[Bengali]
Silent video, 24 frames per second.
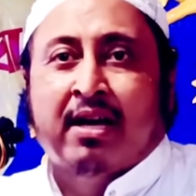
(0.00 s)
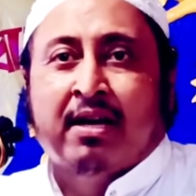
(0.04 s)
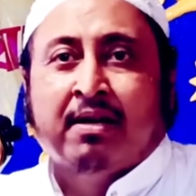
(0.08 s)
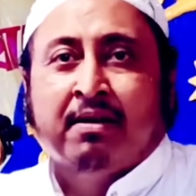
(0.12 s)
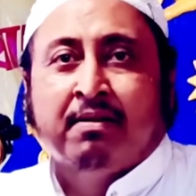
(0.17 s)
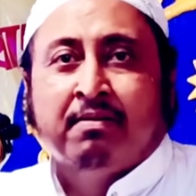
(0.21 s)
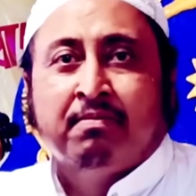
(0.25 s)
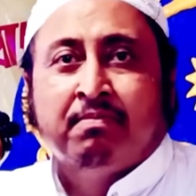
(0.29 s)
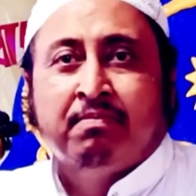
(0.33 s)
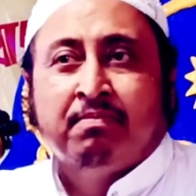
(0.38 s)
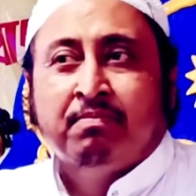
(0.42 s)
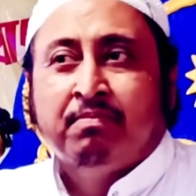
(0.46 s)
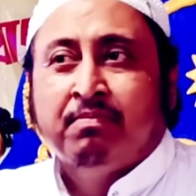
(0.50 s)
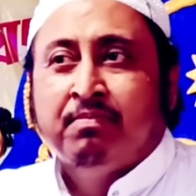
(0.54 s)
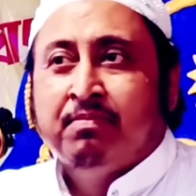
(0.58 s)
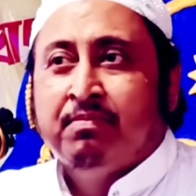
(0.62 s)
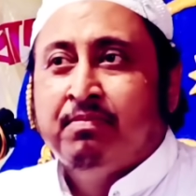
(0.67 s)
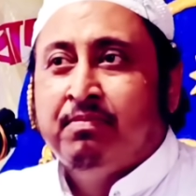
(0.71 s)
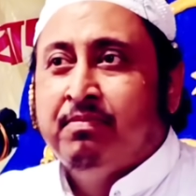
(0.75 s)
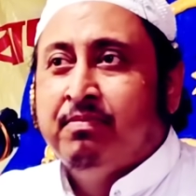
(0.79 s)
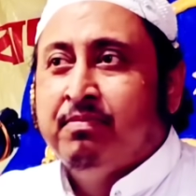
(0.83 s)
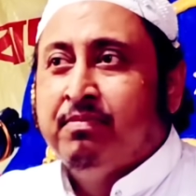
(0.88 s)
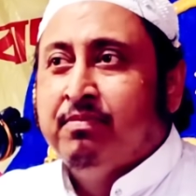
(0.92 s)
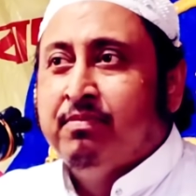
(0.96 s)
হ্যাঁ
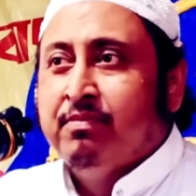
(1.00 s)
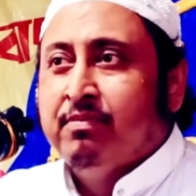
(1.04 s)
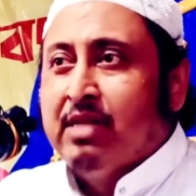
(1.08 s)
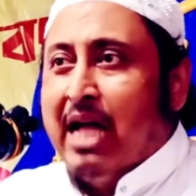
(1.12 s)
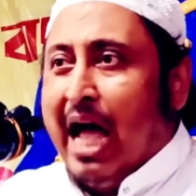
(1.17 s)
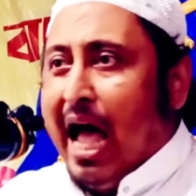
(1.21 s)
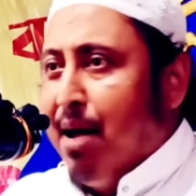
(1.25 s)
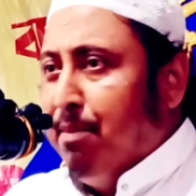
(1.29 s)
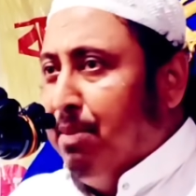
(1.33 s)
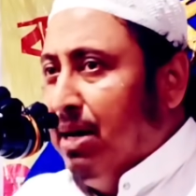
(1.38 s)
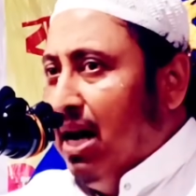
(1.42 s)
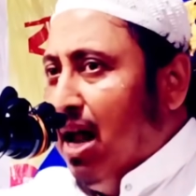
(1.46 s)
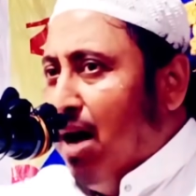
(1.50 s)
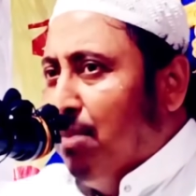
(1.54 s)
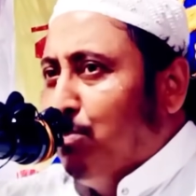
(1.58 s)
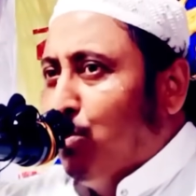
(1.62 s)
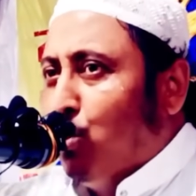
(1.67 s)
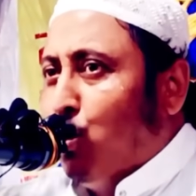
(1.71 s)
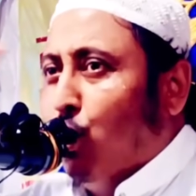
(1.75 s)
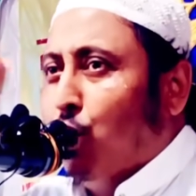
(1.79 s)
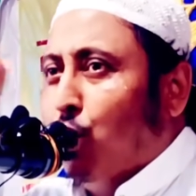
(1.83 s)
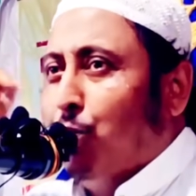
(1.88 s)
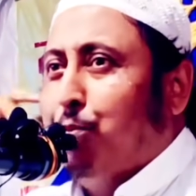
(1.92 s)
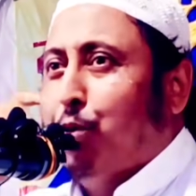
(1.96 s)
আমি
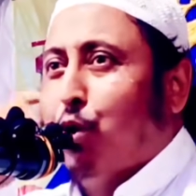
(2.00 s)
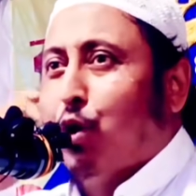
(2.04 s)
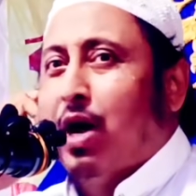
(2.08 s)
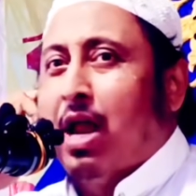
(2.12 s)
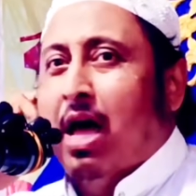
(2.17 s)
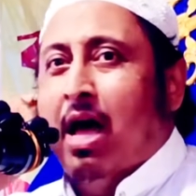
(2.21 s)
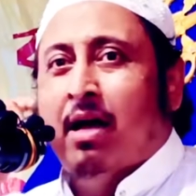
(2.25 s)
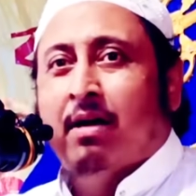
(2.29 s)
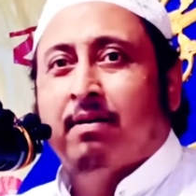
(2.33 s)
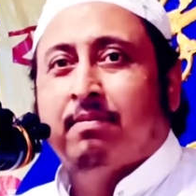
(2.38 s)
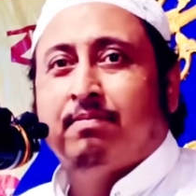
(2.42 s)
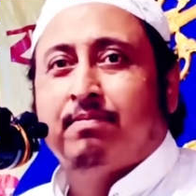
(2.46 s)
নাম করব না